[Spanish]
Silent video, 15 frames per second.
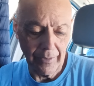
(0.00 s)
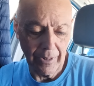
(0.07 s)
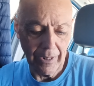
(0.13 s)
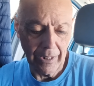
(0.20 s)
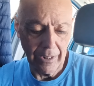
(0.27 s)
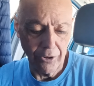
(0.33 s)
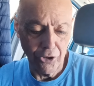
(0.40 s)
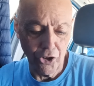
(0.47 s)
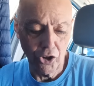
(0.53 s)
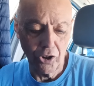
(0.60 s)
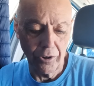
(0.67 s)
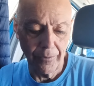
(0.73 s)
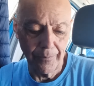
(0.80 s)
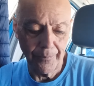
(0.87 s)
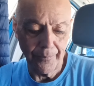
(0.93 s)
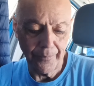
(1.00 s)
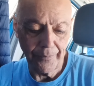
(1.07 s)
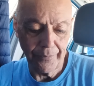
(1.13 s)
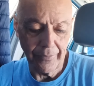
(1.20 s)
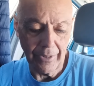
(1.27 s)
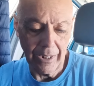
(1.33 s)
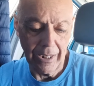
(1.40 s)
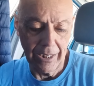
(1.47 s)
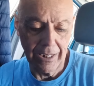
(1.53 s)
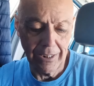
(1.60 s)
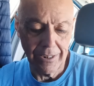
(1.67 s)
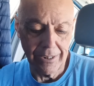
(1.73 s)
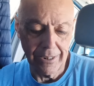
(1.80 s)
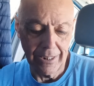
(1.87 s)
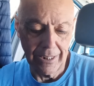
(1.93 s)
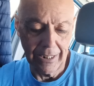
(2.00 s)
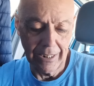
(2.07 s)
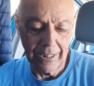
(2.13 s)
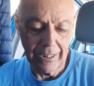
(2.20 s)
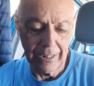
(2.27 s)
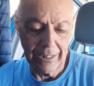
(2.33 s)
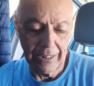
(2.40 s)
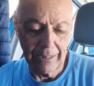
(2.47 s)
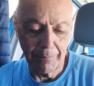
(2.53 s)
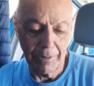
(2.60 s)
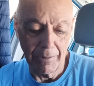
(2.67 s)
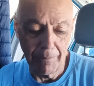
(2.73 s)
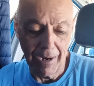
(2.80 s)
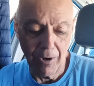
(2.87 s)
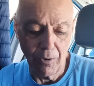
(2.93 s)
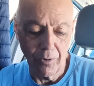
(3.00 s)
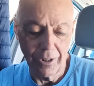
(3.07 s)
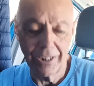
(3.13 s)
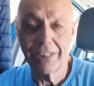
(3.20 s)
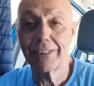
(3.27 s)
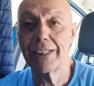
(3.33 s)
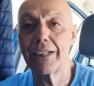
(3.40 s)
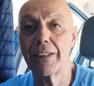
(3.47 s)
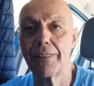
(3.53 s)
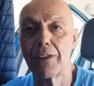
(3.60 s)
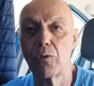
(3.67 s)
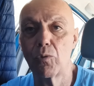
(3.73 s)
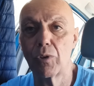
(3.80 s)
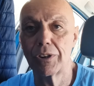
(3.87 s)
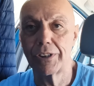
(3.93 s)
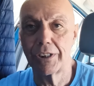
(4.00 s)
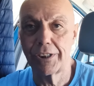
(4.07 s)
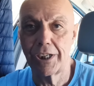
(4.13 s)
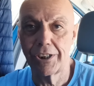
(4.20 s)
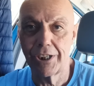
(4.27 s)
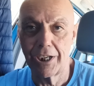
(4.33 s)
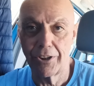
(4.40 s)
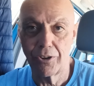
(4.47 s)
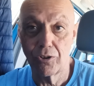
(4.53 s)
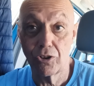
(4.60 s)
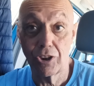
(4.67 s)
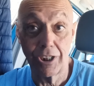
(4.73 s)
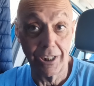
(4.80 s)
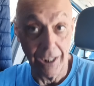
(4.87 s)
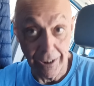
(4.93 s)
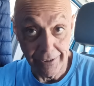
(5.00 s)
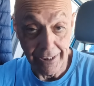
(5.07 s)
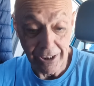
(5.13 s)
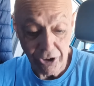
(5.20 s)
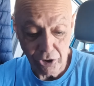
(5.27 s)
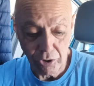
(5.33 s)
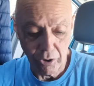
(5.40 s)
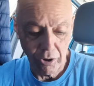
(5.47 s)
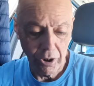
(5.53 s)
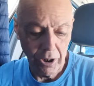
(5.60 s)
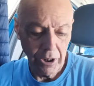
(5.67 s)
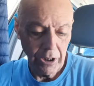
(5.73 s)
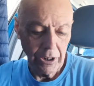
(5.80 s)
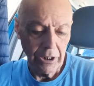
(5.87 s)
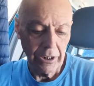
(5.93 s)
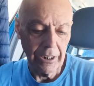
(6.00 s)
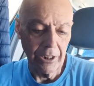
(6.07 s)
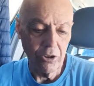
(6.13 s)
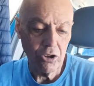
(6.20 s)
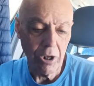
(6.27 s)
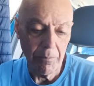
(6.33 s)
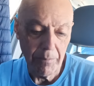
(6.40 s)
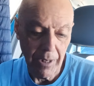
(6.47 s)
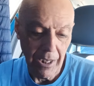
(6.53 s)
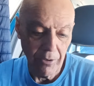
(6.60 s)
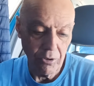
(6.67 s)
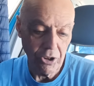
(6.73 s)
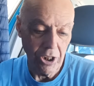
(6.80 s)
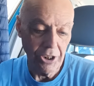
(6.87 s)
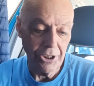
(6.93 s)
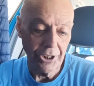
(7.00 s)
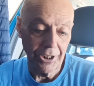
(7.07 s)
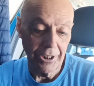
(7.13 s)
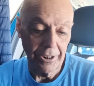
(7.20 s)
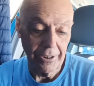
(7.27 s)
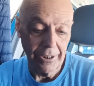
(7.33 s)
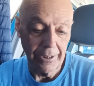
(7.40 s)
John, es de Bilbao y tiene 56 años. Y el texto que nos ha enviado es el siguiente.